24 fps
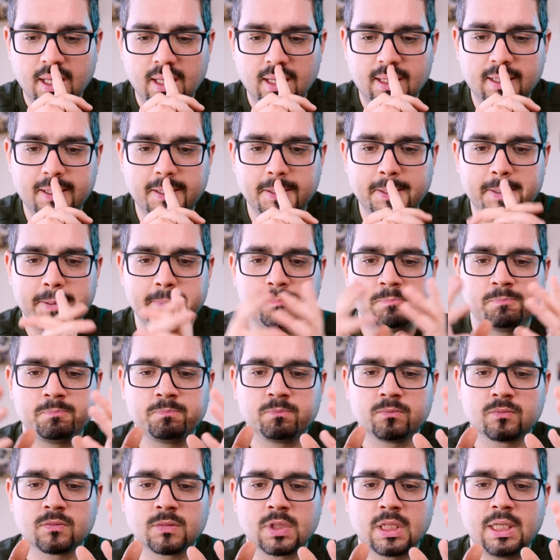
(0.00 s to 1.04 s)

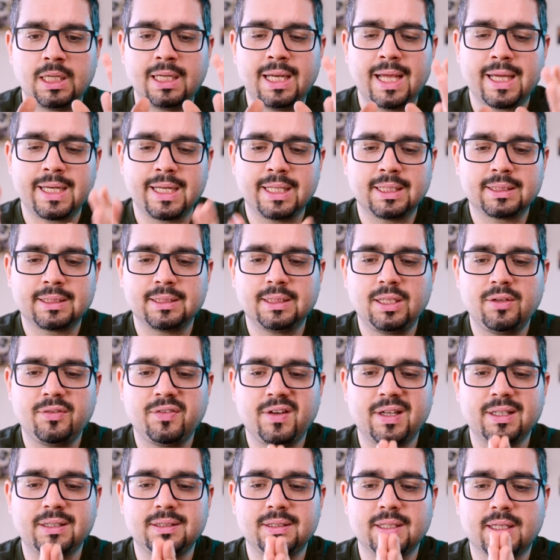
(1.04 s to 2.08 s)
Um, la realtà dei
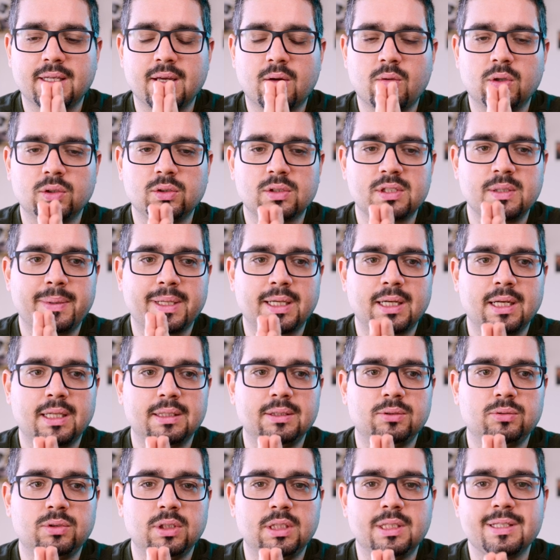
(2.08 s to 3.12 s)
fatti è che quando si parla
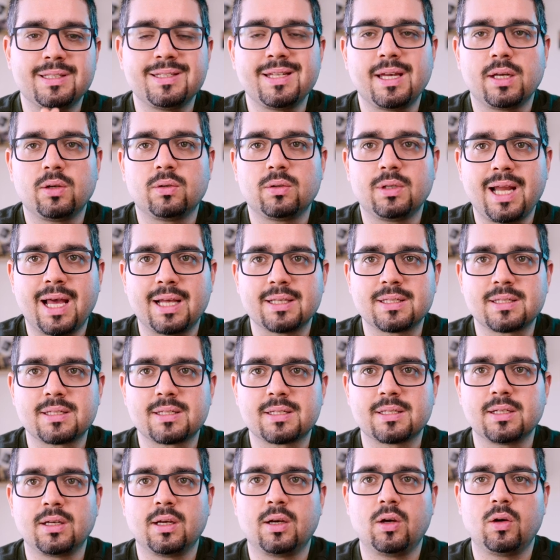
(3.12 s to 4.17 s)
di utilizzare un
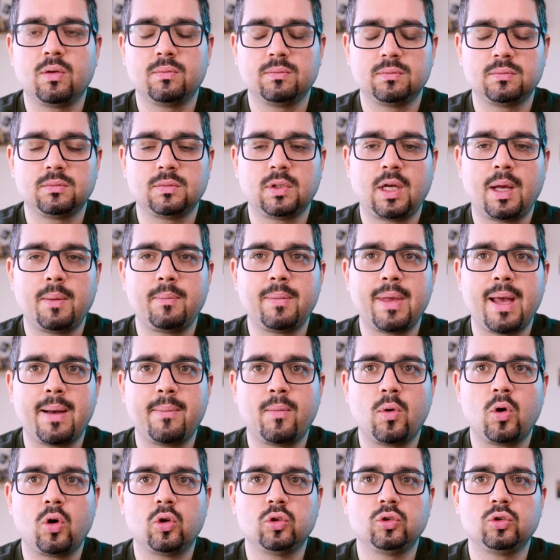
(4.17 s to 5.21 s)
NAS
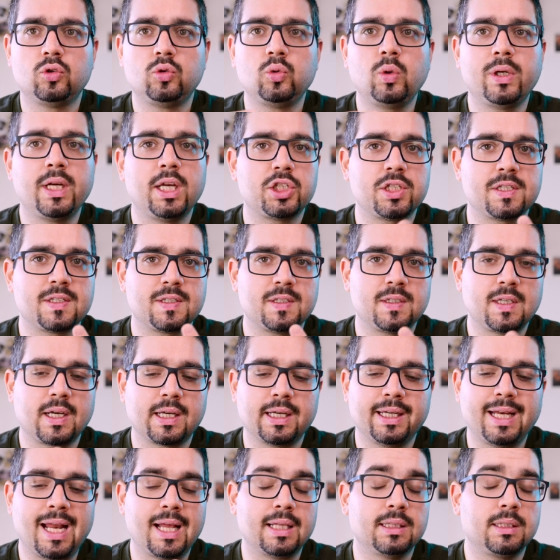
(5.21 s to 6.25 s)
abbiamo due necessità
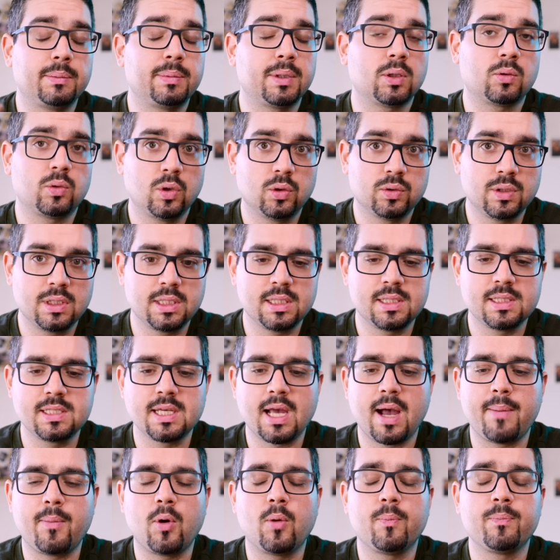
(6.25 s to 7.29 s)
grandi per cui lo
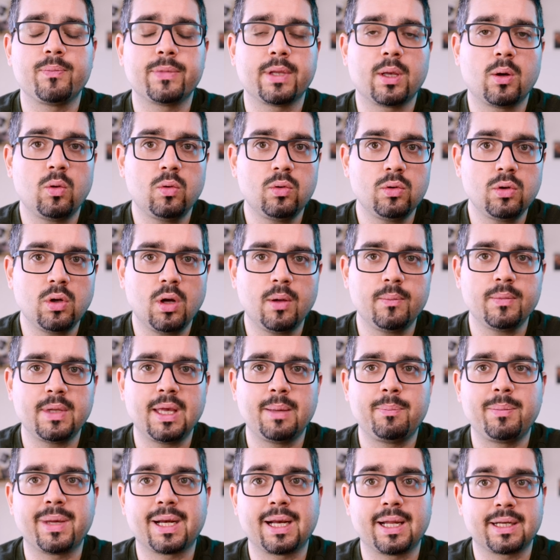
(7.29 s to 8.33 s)
utilizziamo. Uno
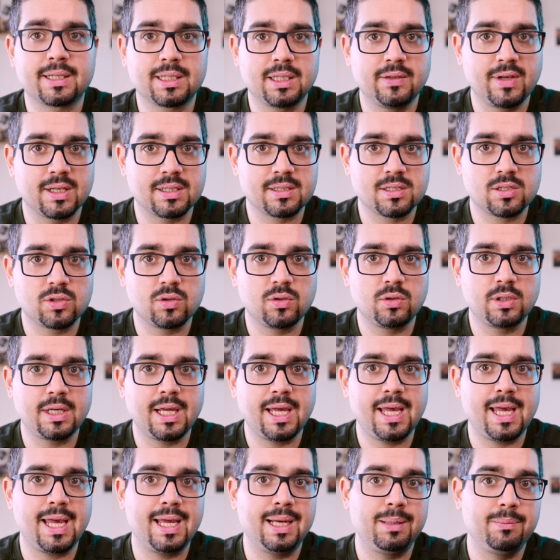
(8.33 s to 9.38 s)
è per
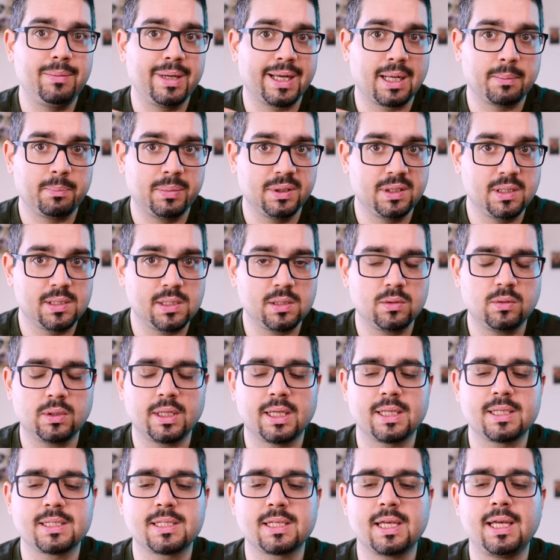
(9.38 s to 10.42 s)
l'archiviazione e il backup di
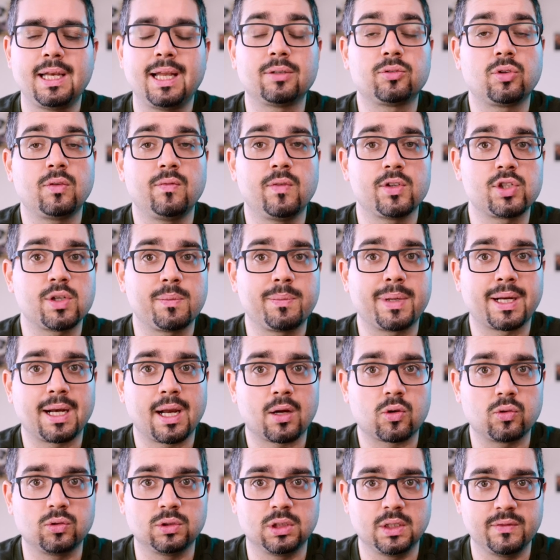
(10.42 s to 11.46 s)
sicurezza e l'altro invece è per
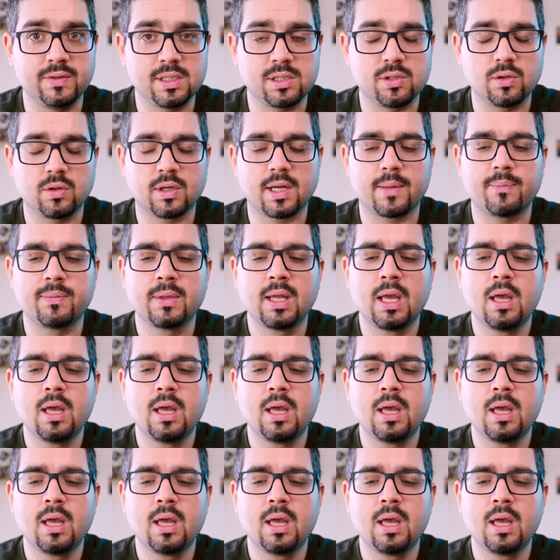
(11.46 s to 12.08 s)
la condivisione.